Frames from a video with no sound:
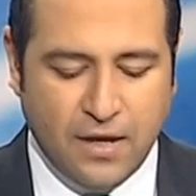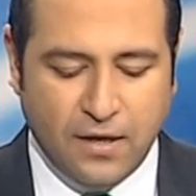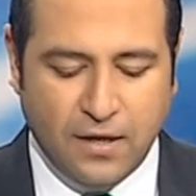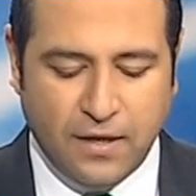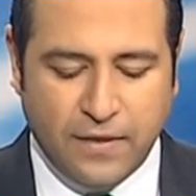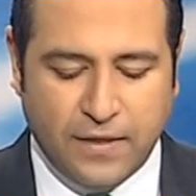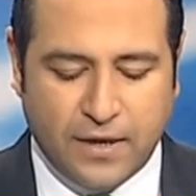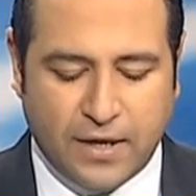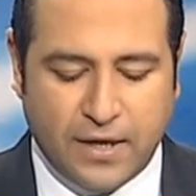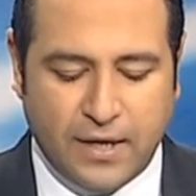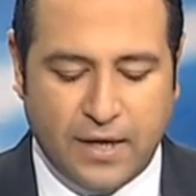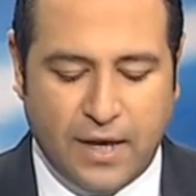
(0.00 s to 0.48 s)

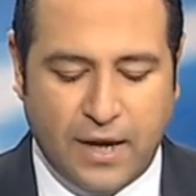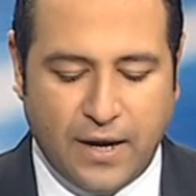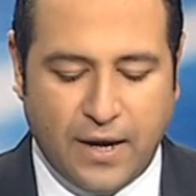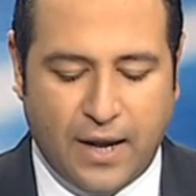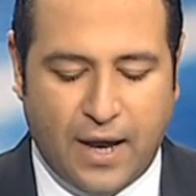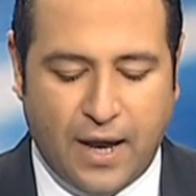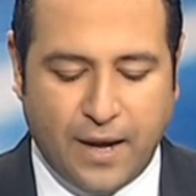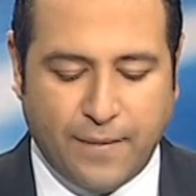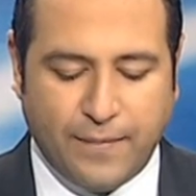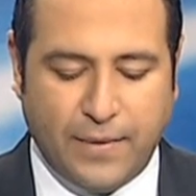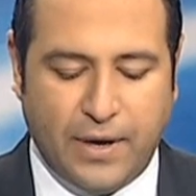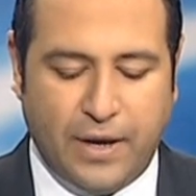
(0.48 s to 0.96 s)
نظرا لأن
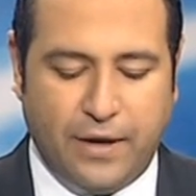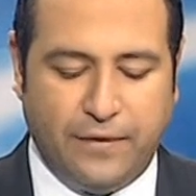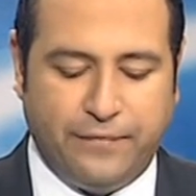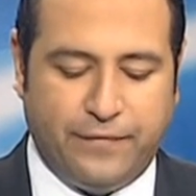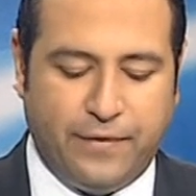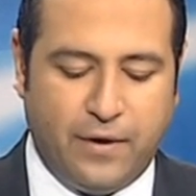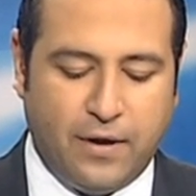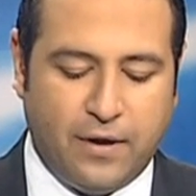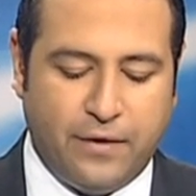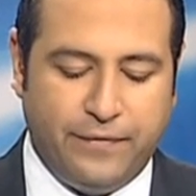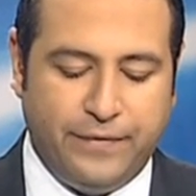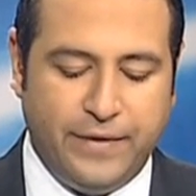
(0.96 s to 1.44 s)
حجم
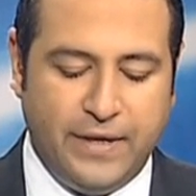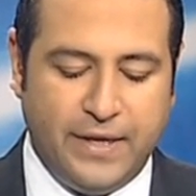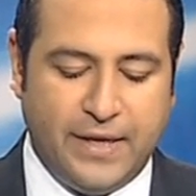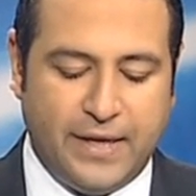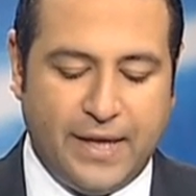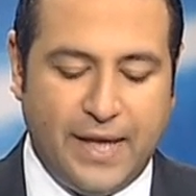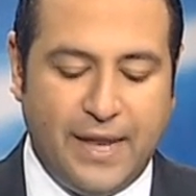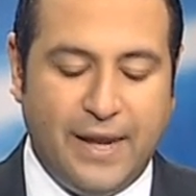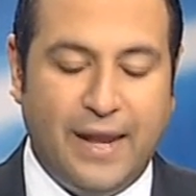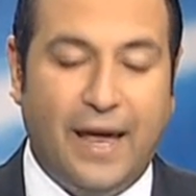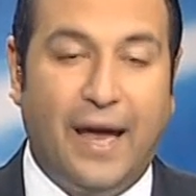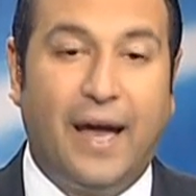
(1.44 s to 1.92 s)
الإنفاق فيه
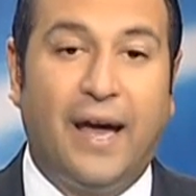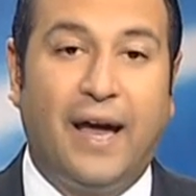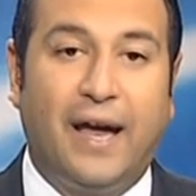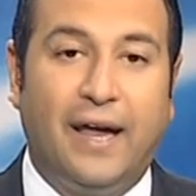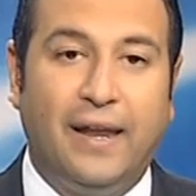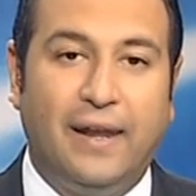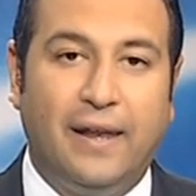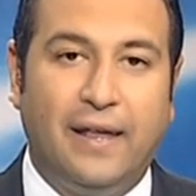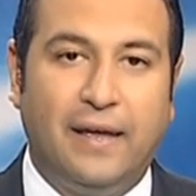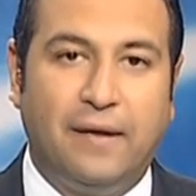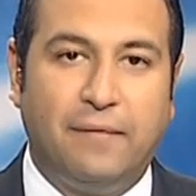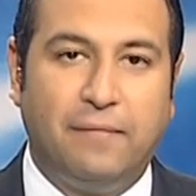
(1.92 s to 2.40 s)
كان
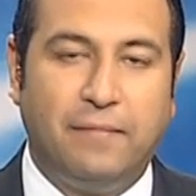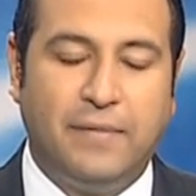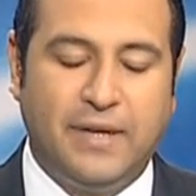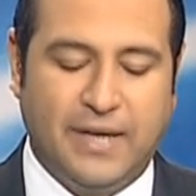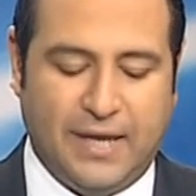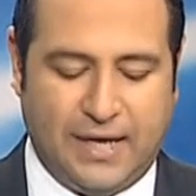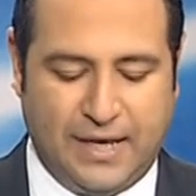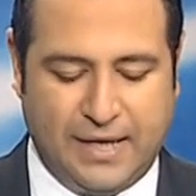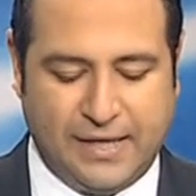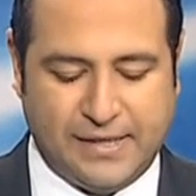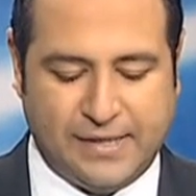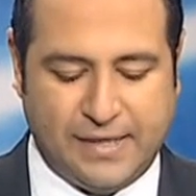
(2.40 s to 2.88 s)
أعلى
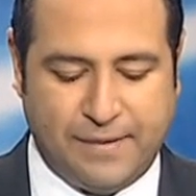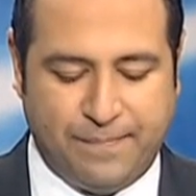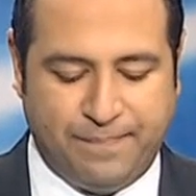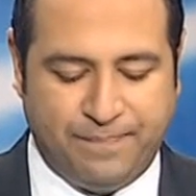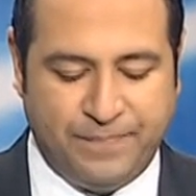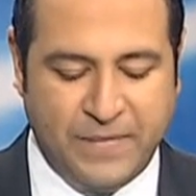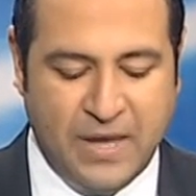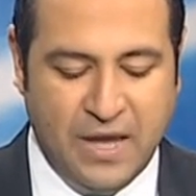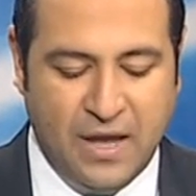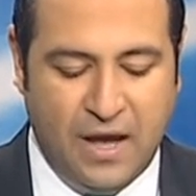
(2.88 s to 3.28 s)
من اللازم